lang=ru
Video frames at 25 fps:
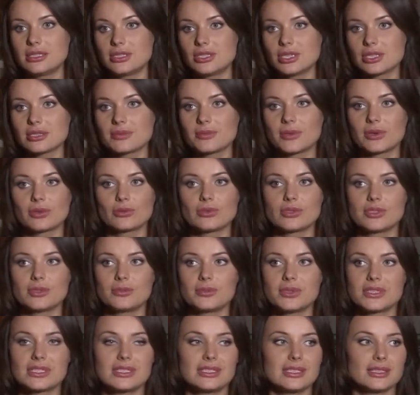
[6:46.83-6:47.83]
Сейчас могу
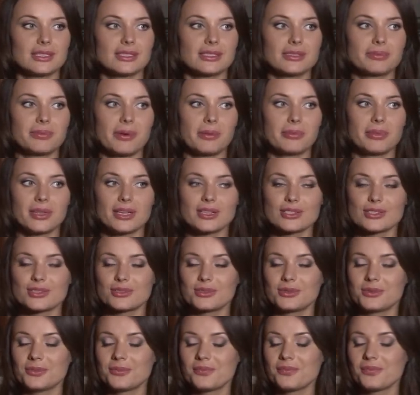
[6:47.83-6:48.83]
себе сделать
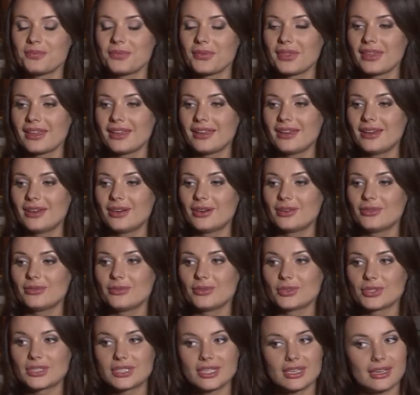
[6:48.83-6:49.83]
поблажку.
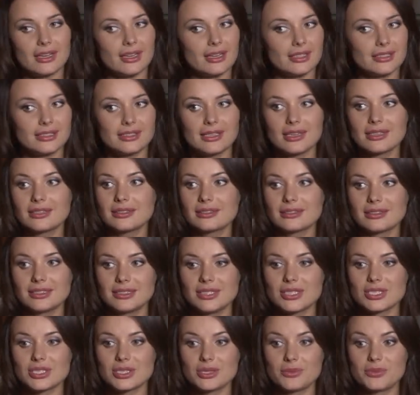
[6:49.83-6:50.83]
Вот. А так,
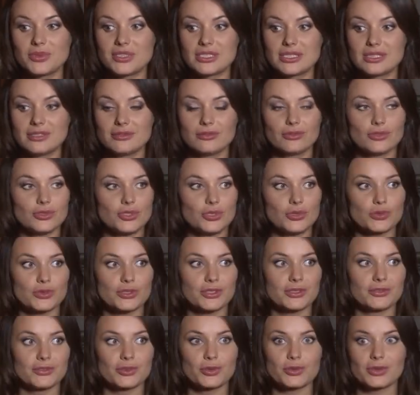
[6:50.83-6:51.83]
конечно, без его
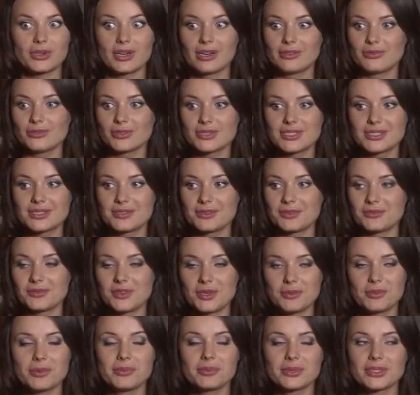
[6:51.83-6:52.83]
чуткого руководства
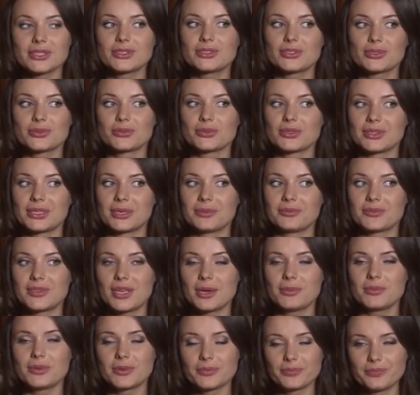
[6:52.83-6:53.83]
мне бы было трудно.
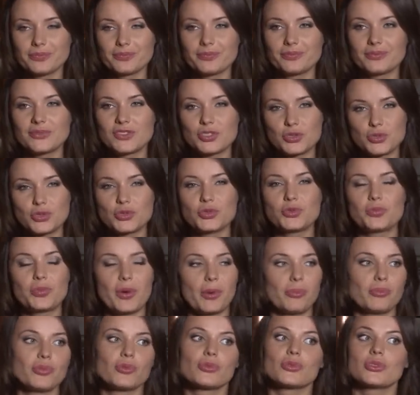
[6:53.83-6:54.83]
Я бы чуть-чуть
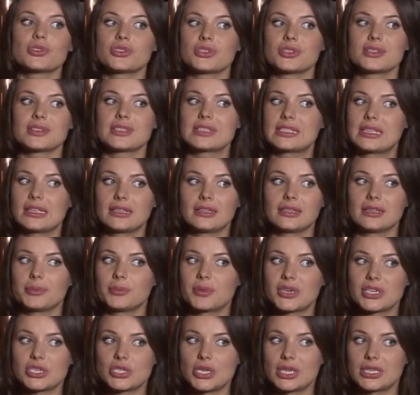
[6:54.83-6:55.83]
попозже стала
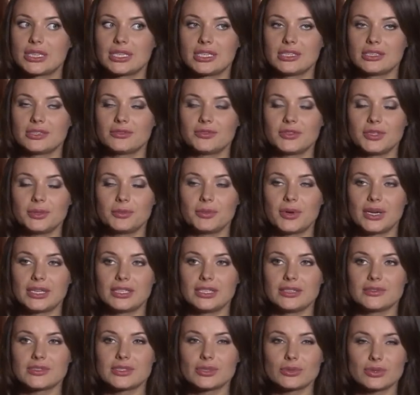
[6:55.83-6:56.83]
обращать на это
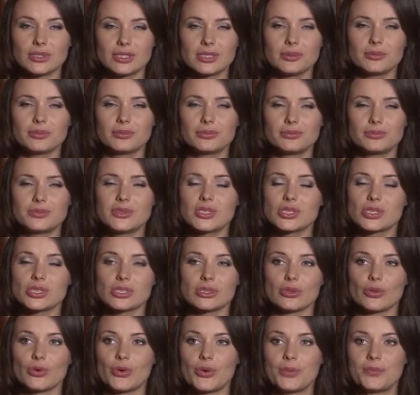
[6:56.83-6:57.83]
внимание. Все-таки
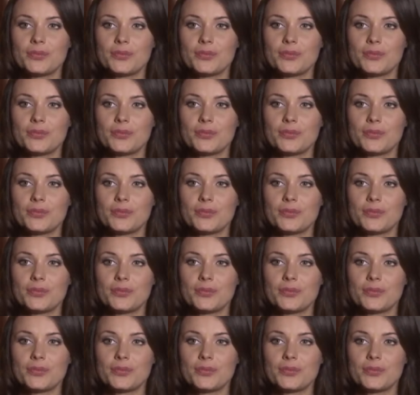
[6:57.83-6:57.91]
тяжело.